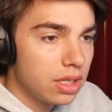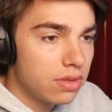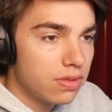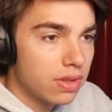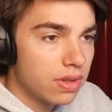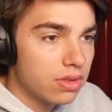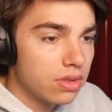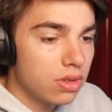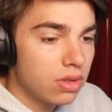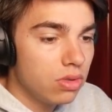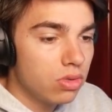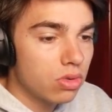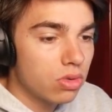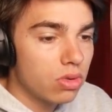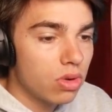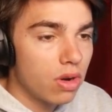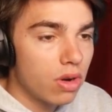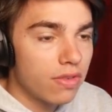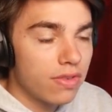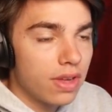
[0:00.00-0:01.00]
De toute façon, il y a une tour
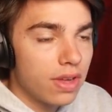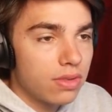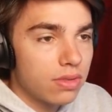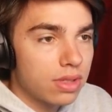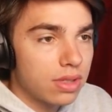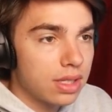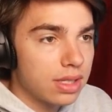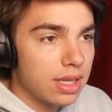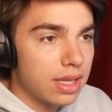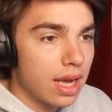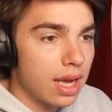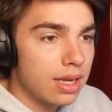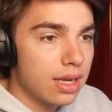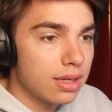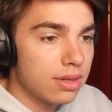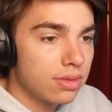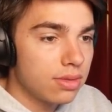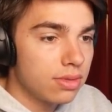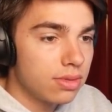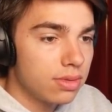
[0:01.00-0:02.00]
de l'enfer, donc ça sert à
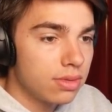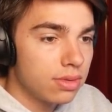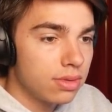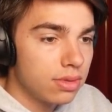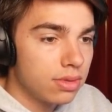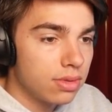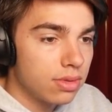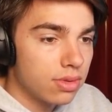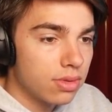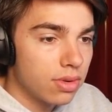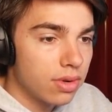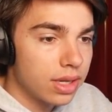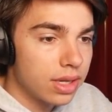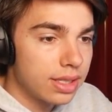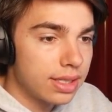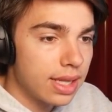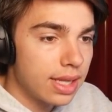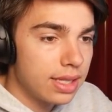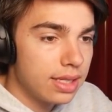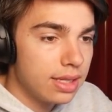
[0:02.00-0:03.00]
rien qu'on
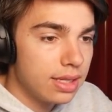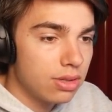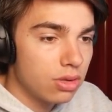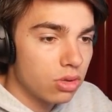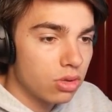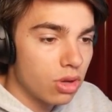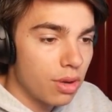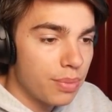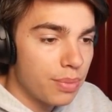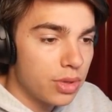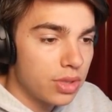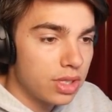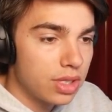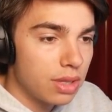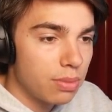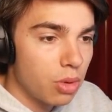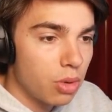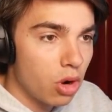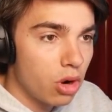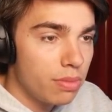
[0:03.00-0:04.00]
reste à 10, autant
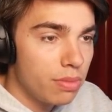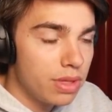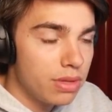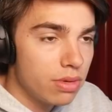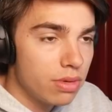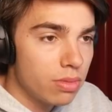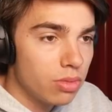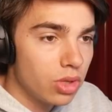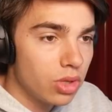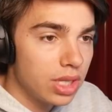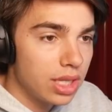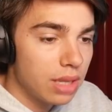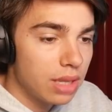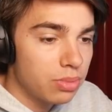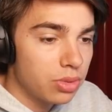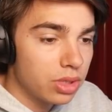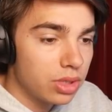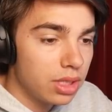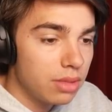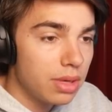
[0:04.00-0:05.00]
poser, prendre le minimum de dégâts
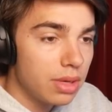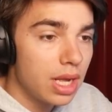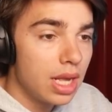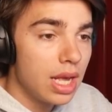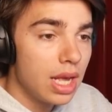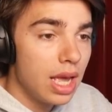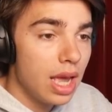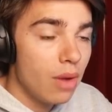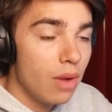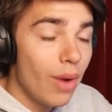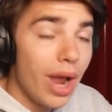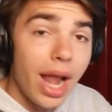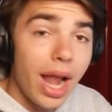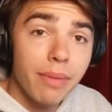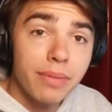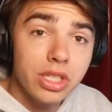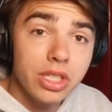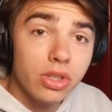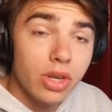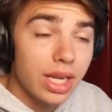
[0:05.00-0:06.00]
possible. Et ouais,
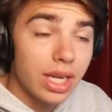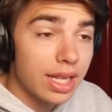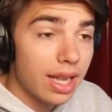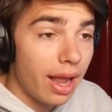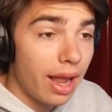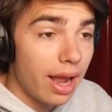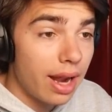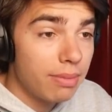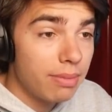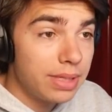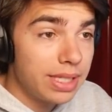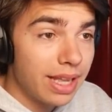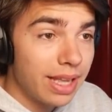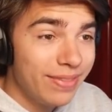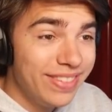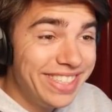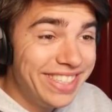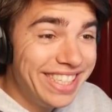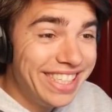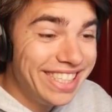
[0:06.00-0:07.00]
l'armée squelette, la, petite
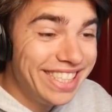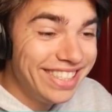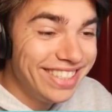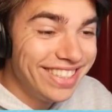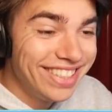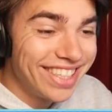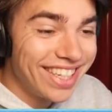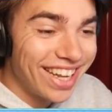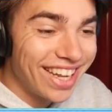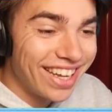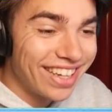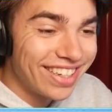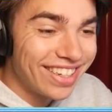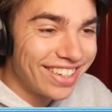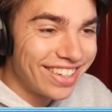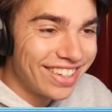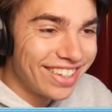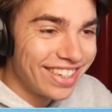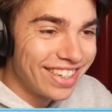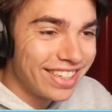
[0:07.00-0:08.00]
armée qui coûte, là.
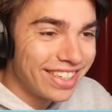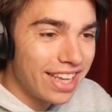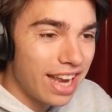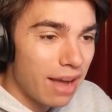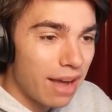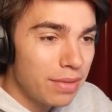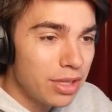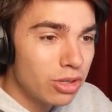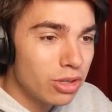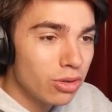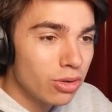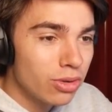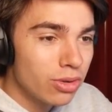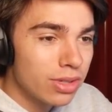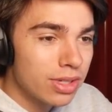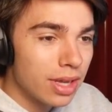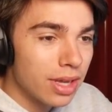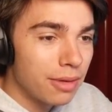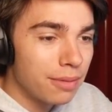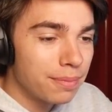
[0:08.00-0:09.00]
C'est l'armée de
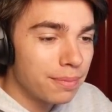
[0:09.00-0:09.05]
Ruru, ça.